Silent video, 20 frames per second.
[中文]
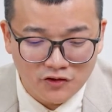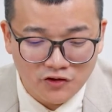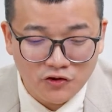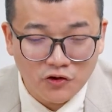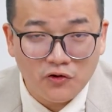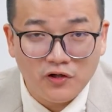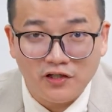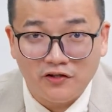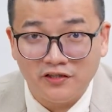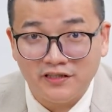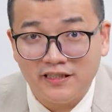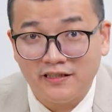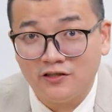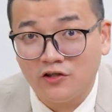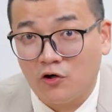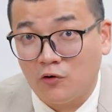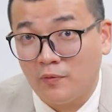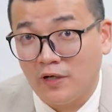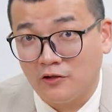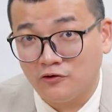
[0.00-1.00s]
就会有一些
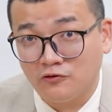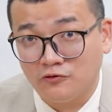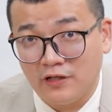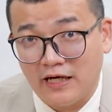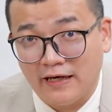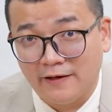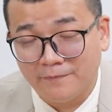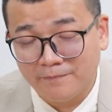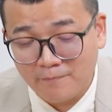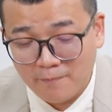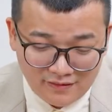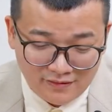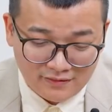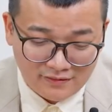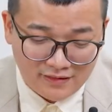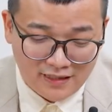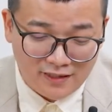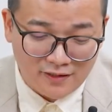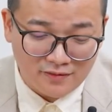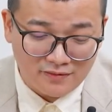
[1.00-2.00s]
虫跑出来；
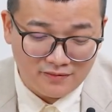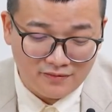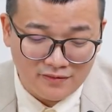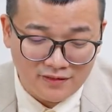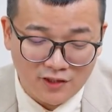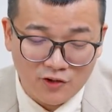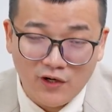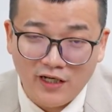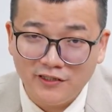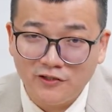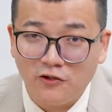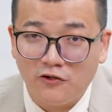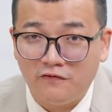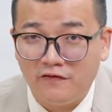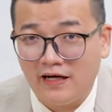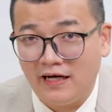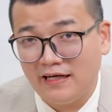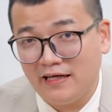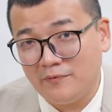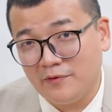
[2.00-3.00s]
那一块肉
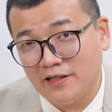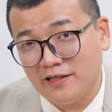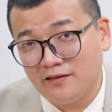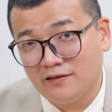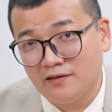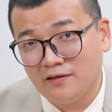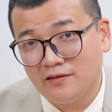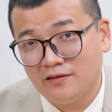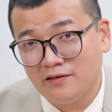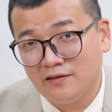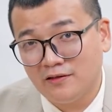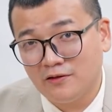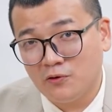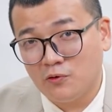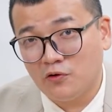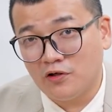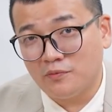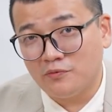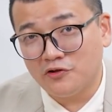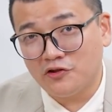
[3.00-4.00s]
放在那边，
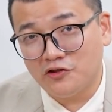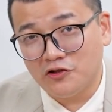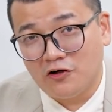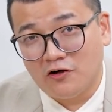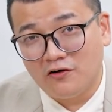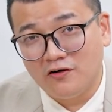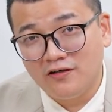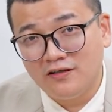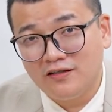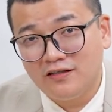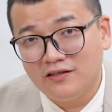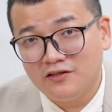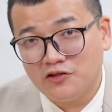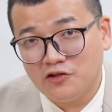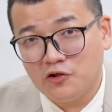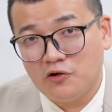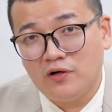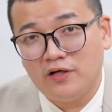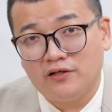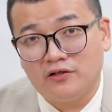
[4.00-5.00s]
过了不久，
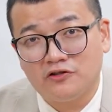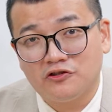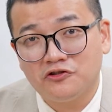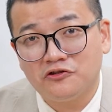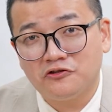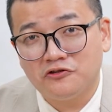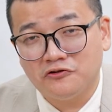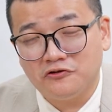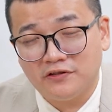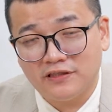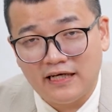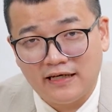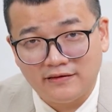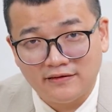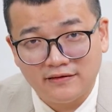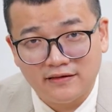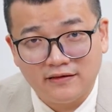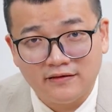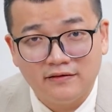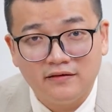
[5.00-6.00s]
就会有蛆产
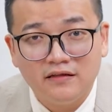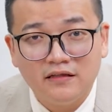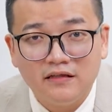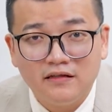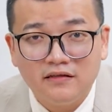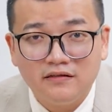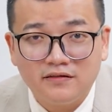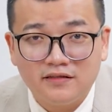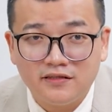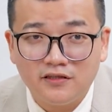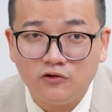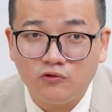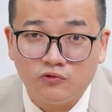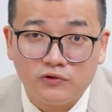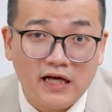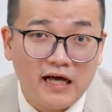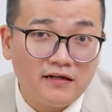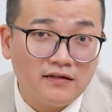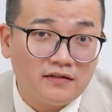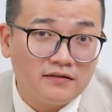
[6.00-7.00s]
生。这是古
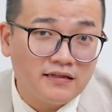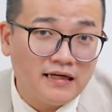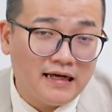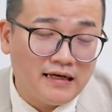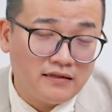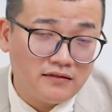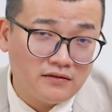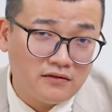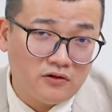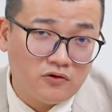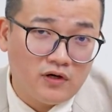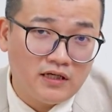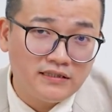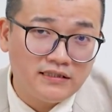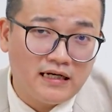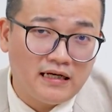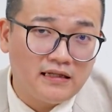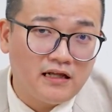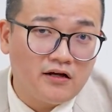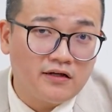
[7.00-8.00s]
代人他观
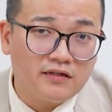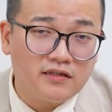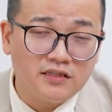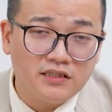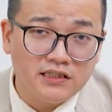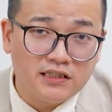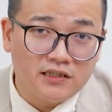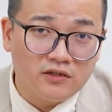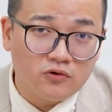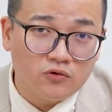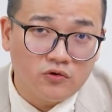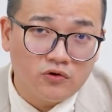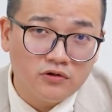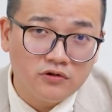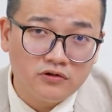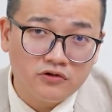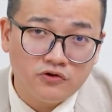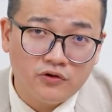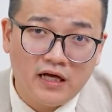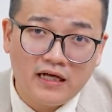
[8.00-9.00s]
察到一个结果，
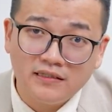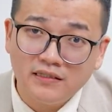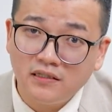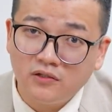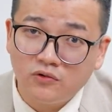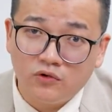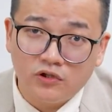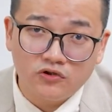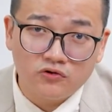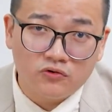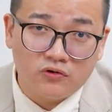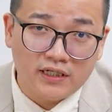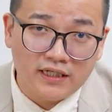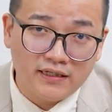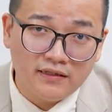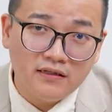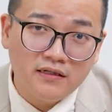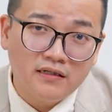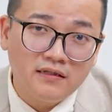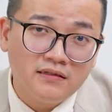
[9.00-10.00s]
所以他认为说，
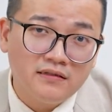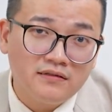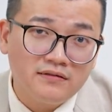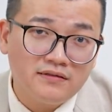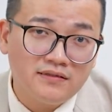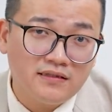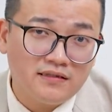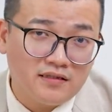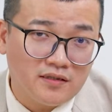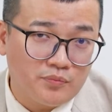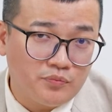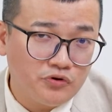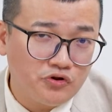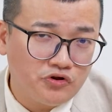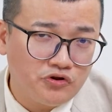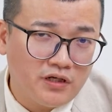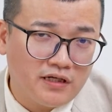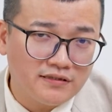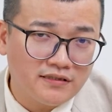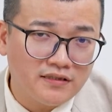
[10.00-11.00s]
哎，这个不
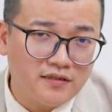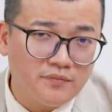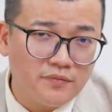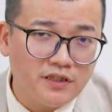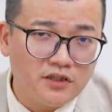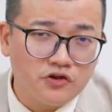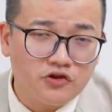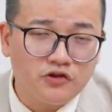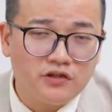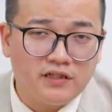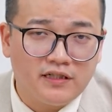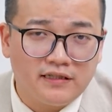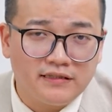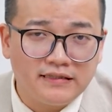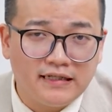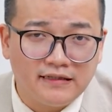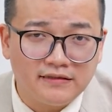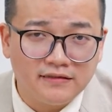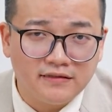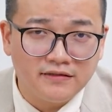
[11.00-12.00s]
需要生命就可以
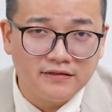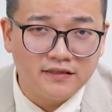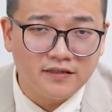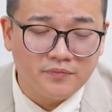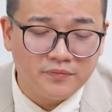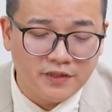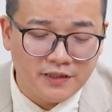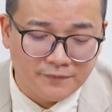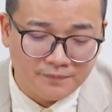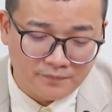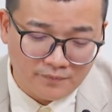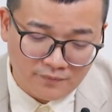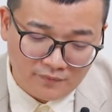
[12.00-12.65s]
产生生命，